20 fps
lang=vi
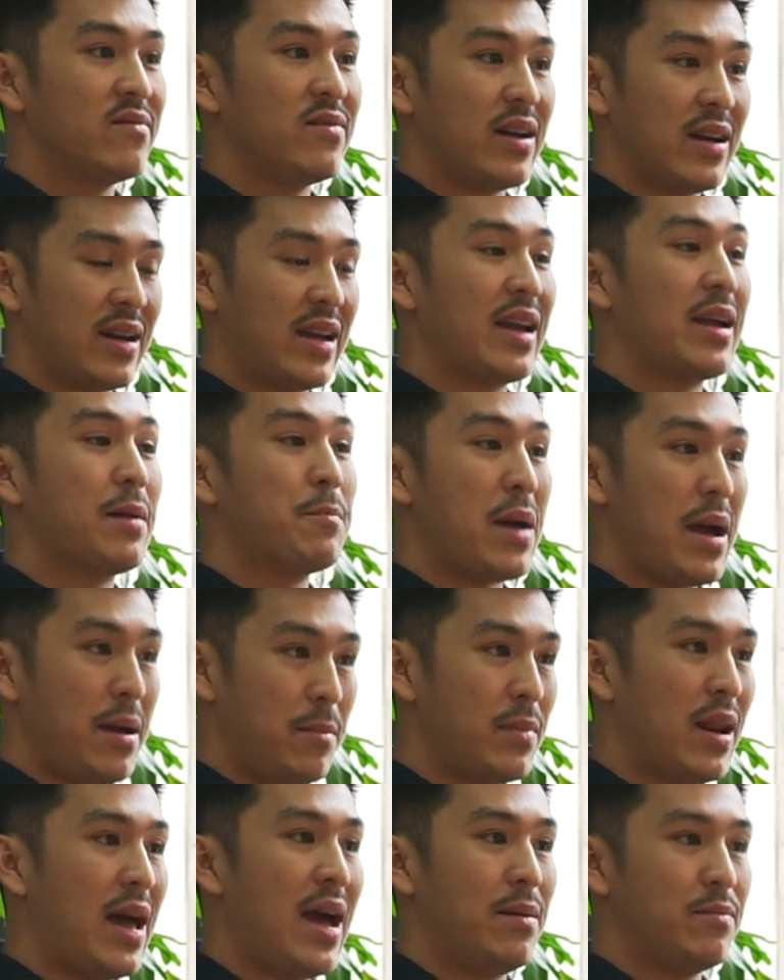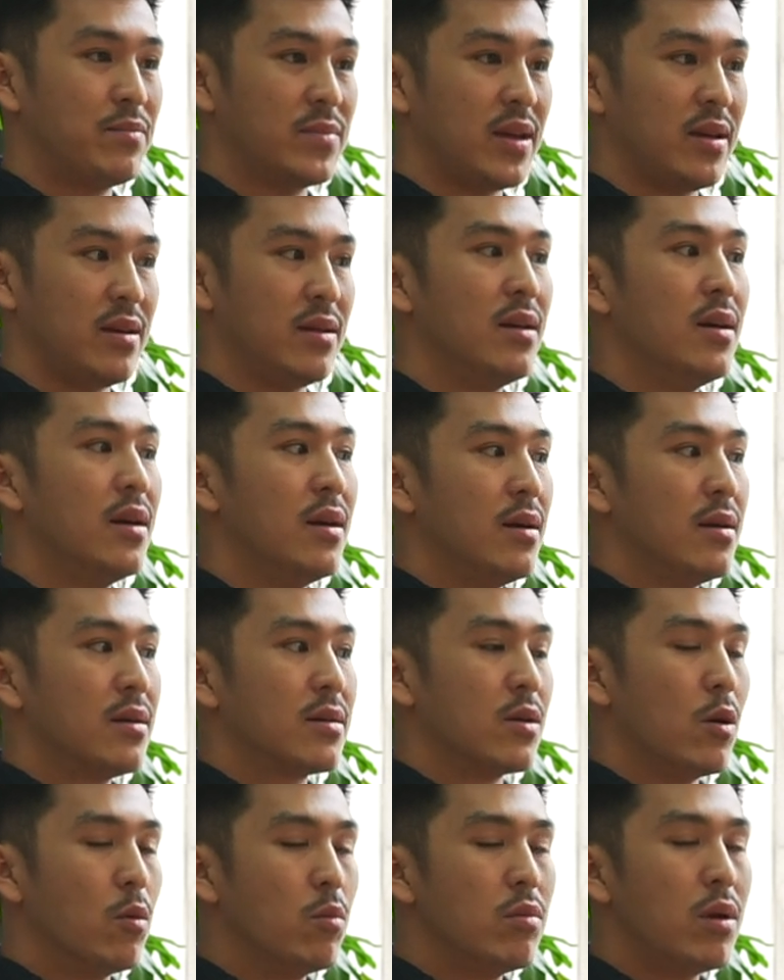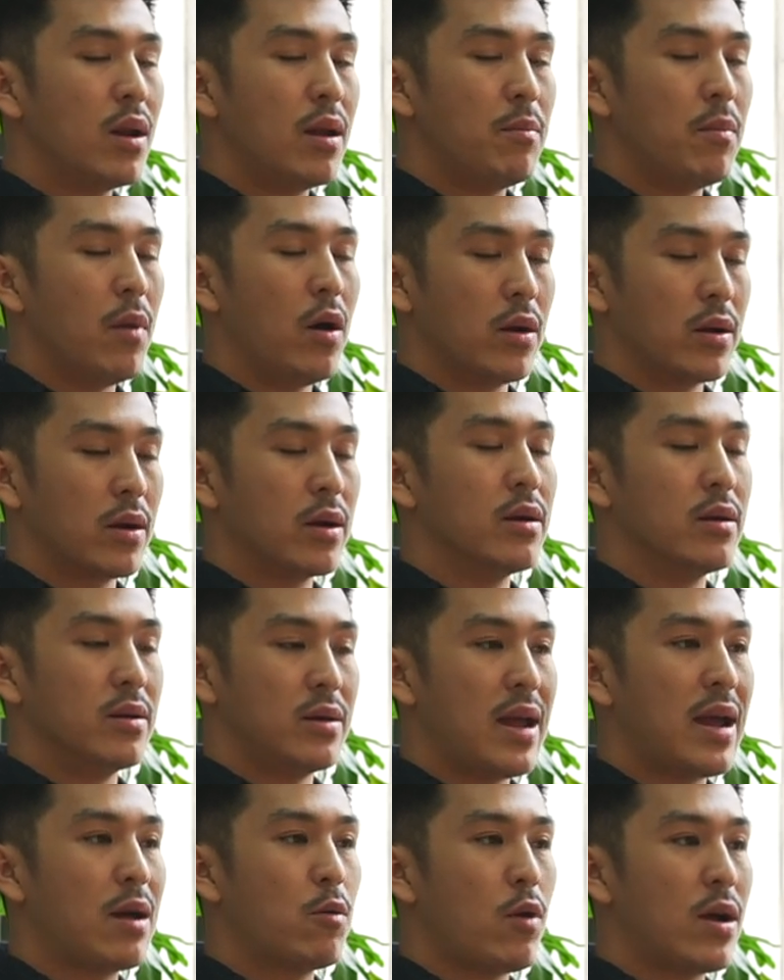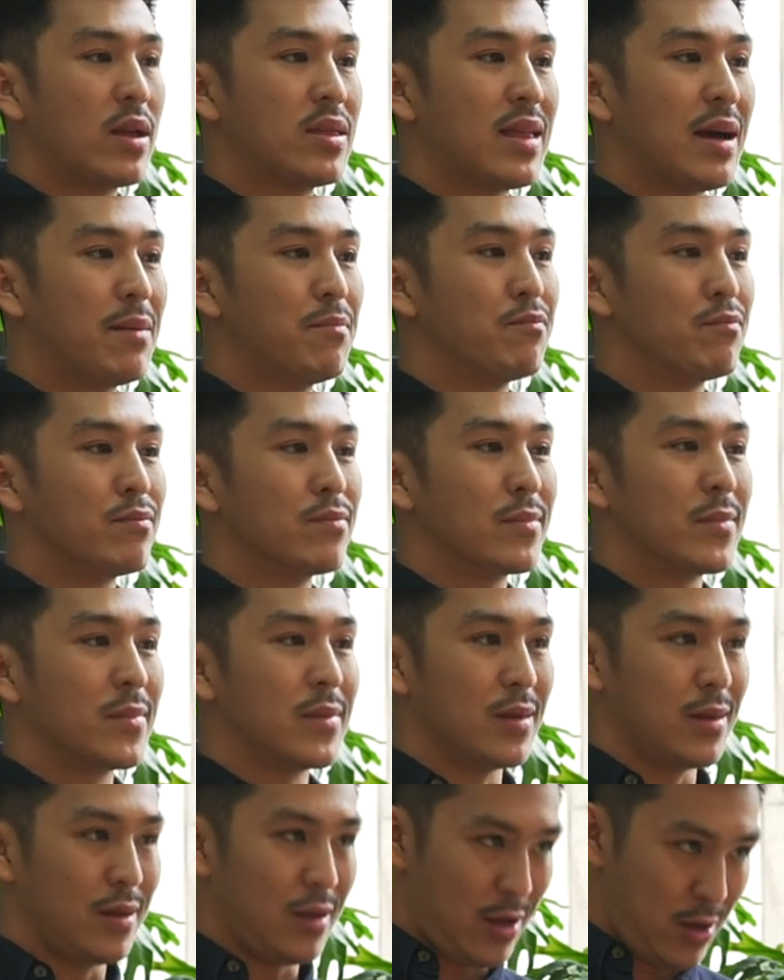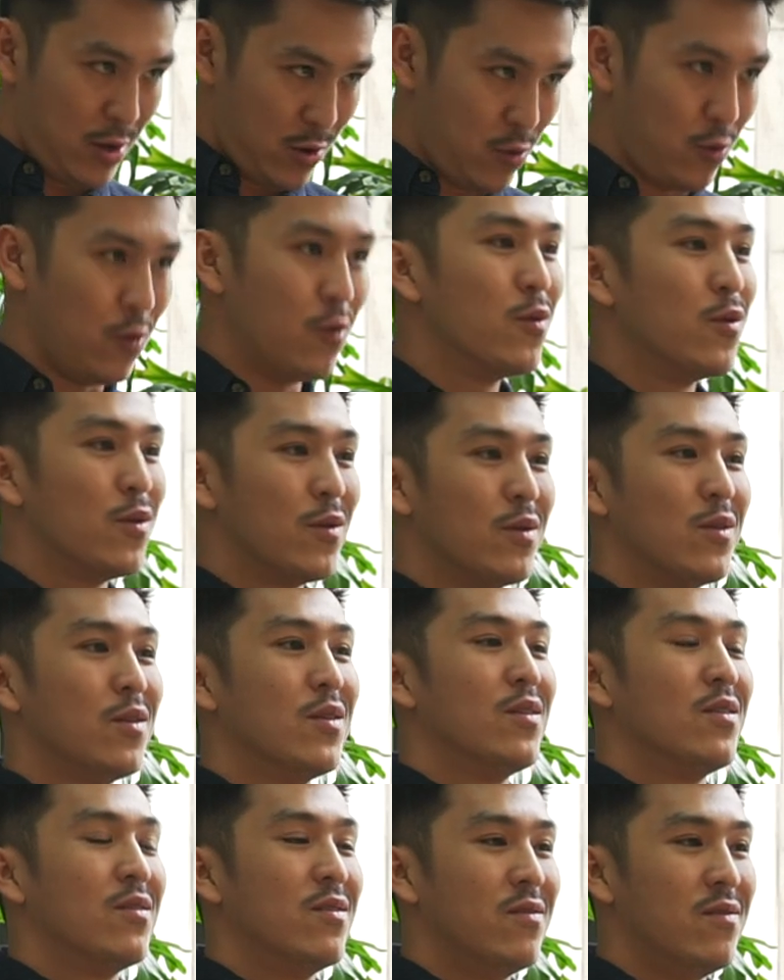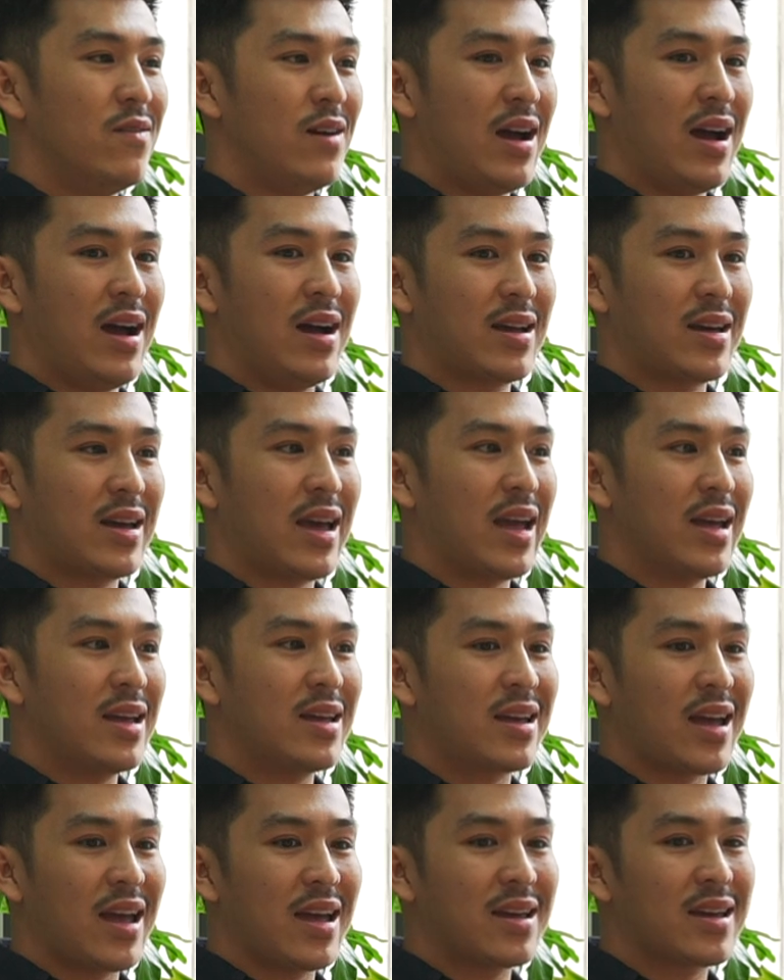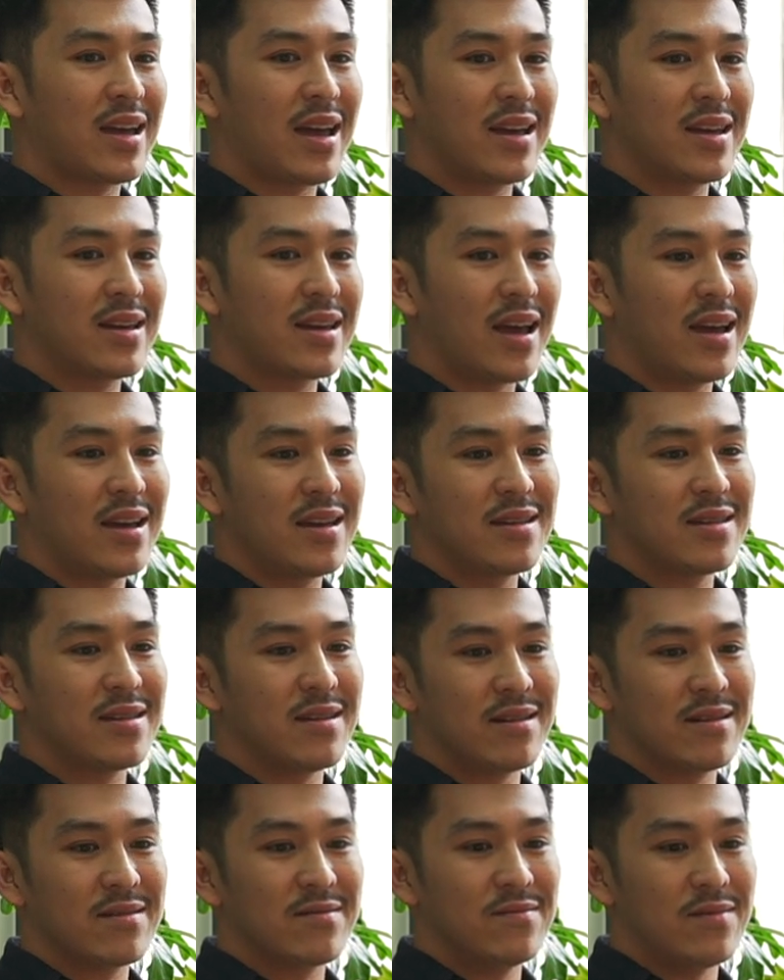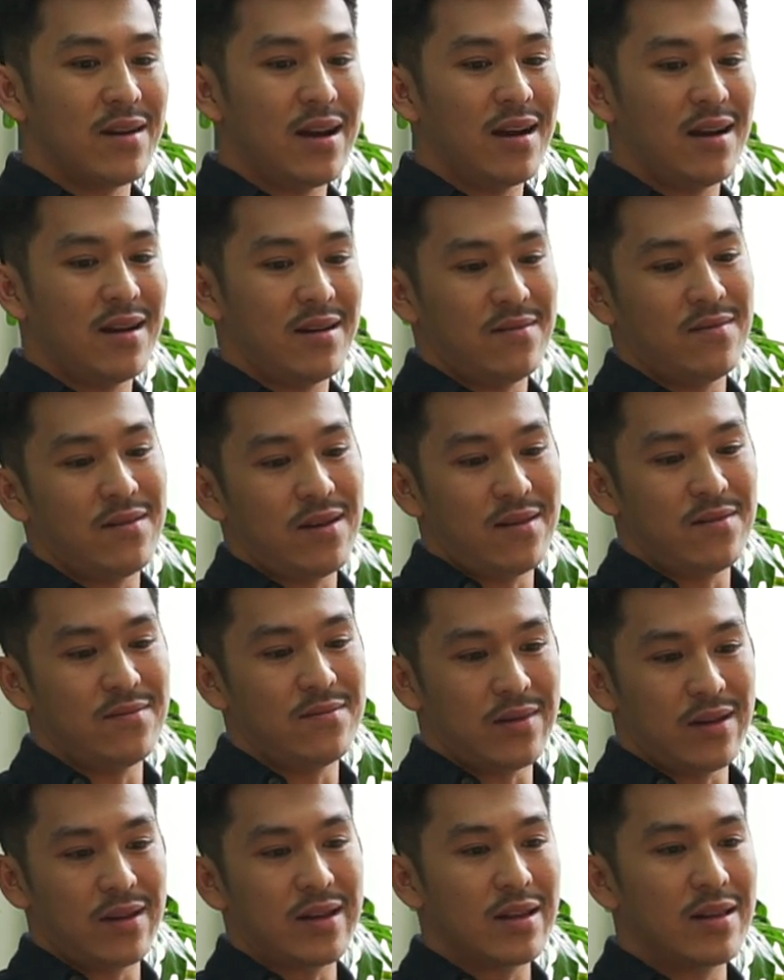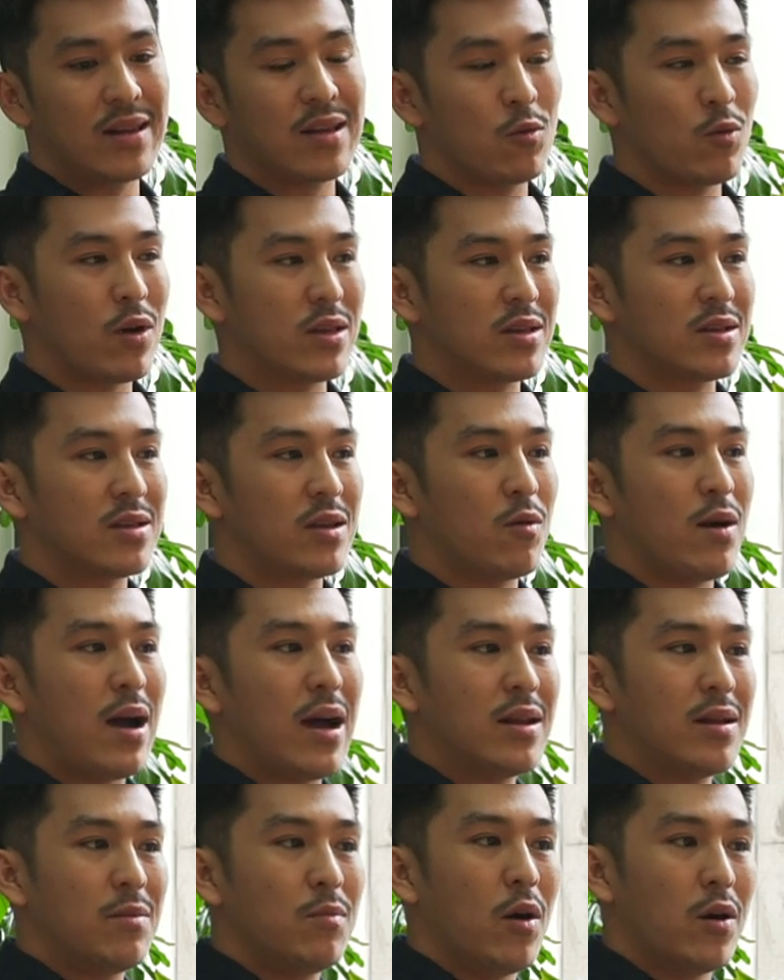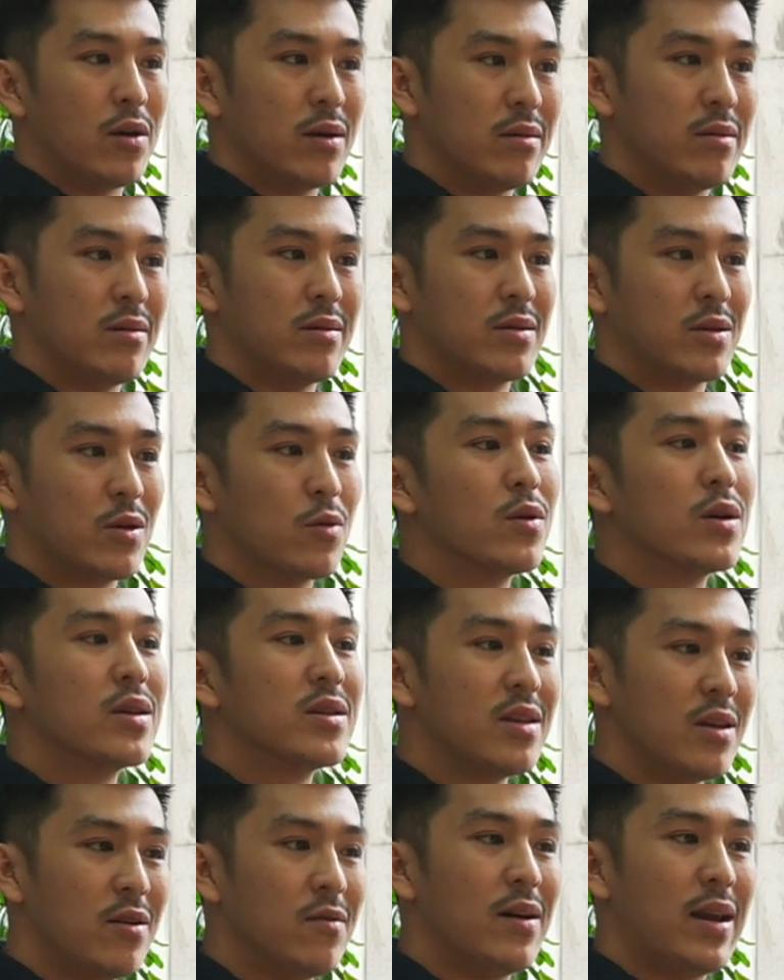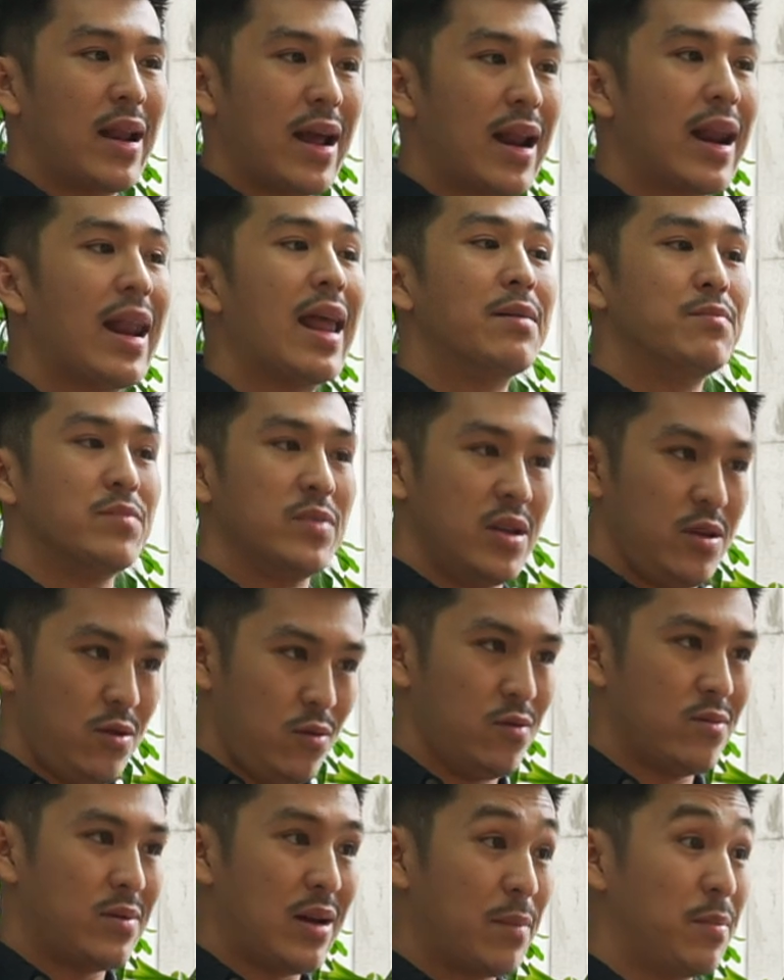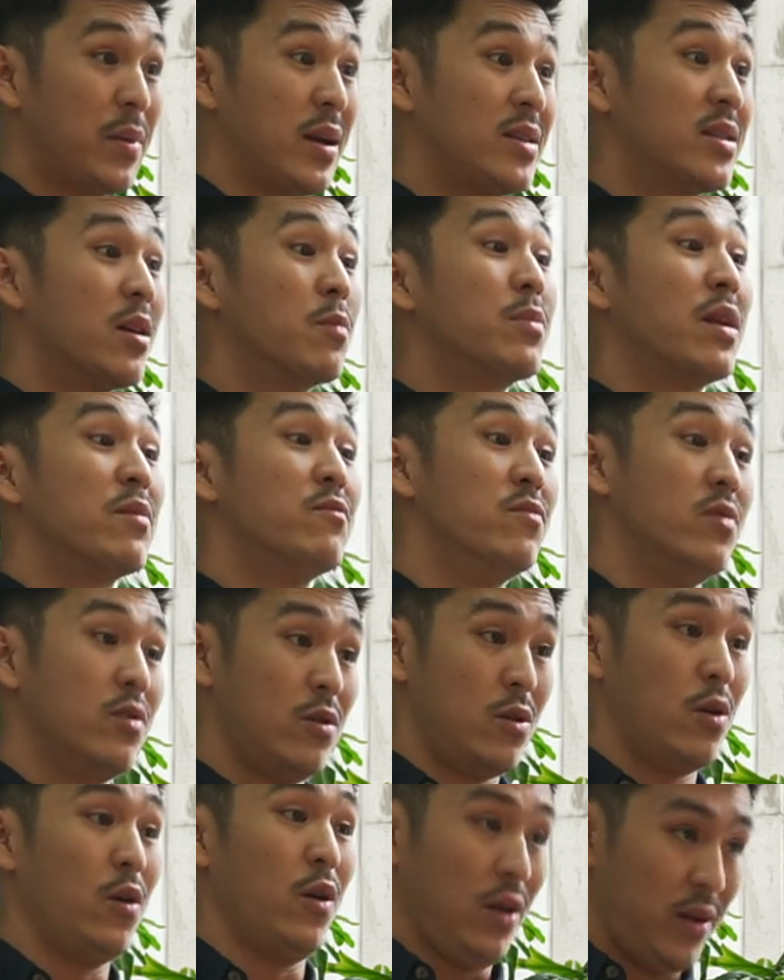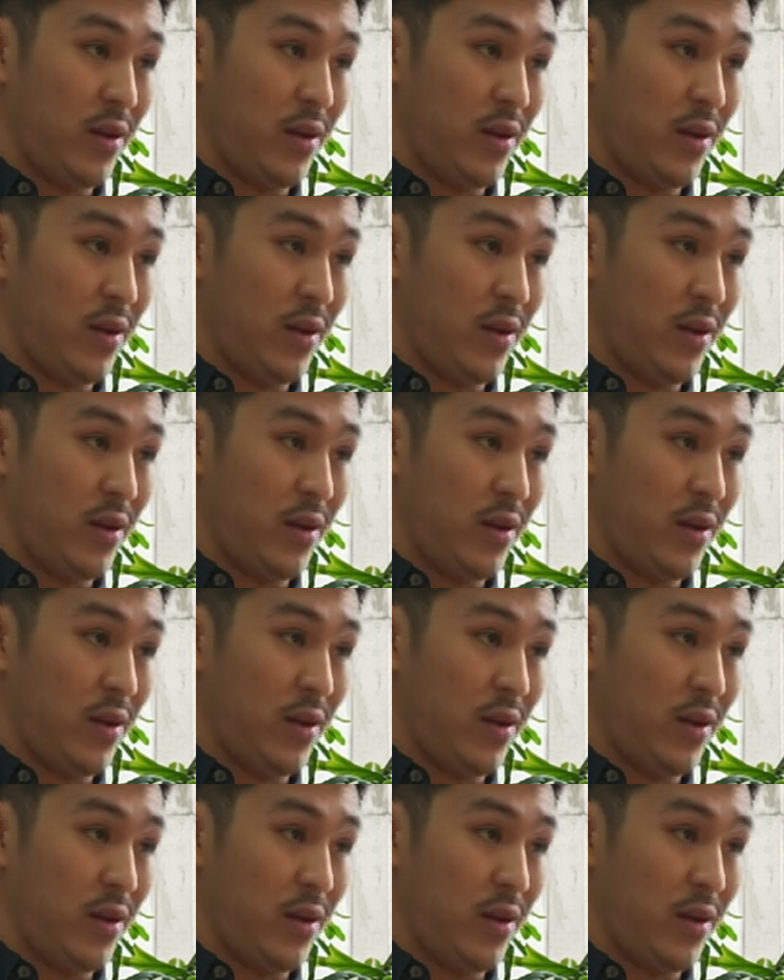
vậy khi mà em làm thì đúng là mọi người đang quan tâm nhiều và cái cái cái cái những và và những cái liên quan tới châu Á thì mọi người chú ý nhiều và đang làm nhiều đặc ừ. biệt trong năm vừa rồi.